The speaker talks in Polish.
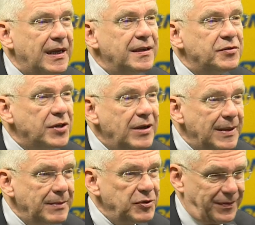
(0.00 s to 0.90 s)
no, ale czego ja
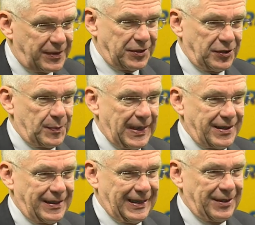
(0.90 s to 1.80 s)
mam się wstydzić, czego?
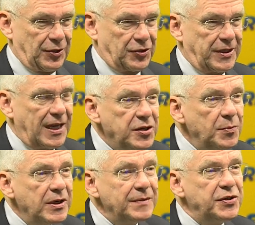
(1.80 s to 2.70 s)
panie redaktorze? Pan, ja, ja, się
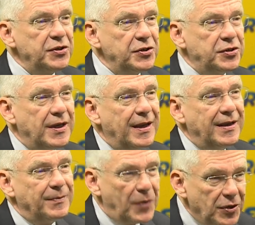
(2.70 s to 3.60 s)
mogę wstydzić,
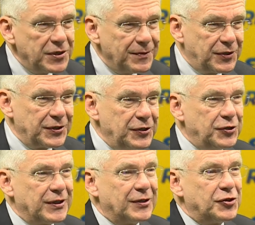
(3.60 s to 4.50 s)
mogę się wstydzić
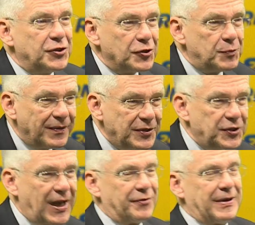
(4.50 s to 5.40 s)
tego, że coś
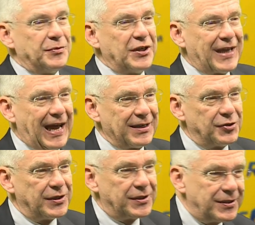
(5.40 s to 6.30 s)
powiedziałem. Jak było tak,
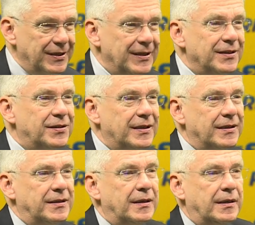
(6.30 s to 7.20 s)
że z, z,
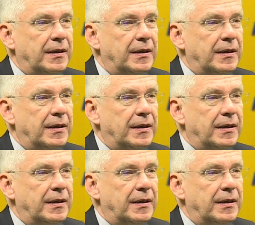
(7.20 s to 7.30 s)
kiedy był